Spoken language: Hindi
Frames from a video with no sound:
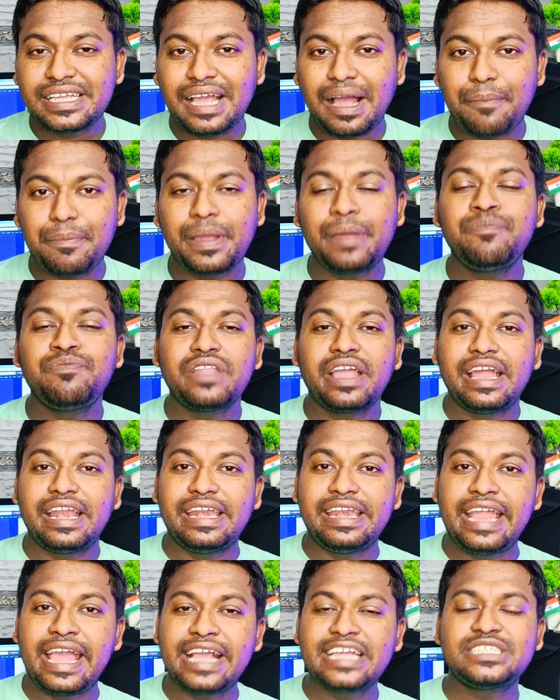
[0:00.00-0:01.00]
पे
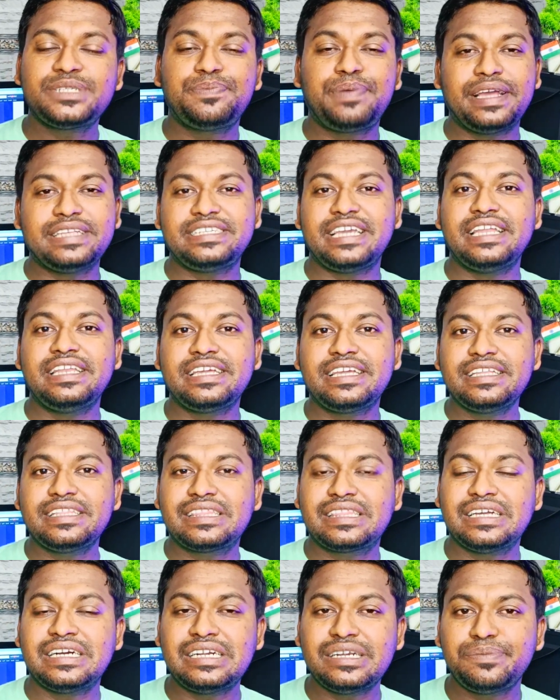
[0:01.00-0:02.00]
नेक्स्ट फेज यानी कि
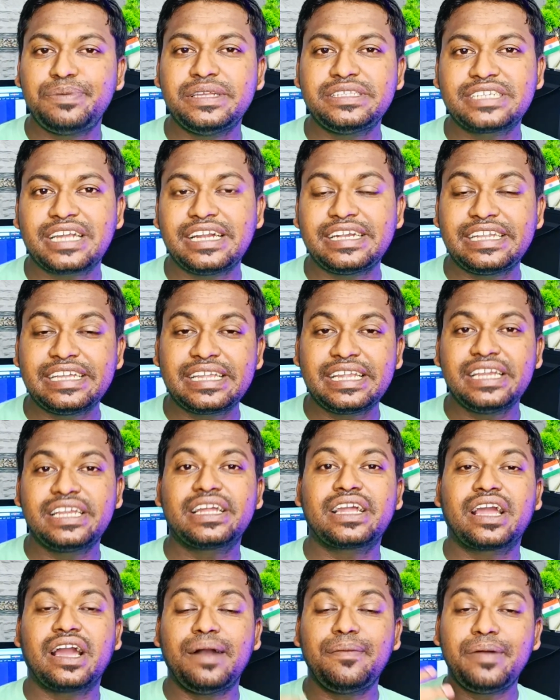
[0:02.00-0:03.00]
थर्ड फेज का टिकट
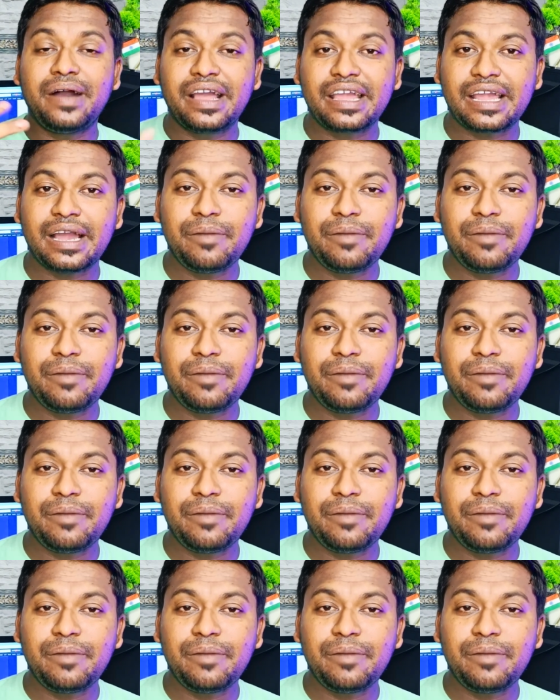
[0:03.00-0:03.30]
कब आएगा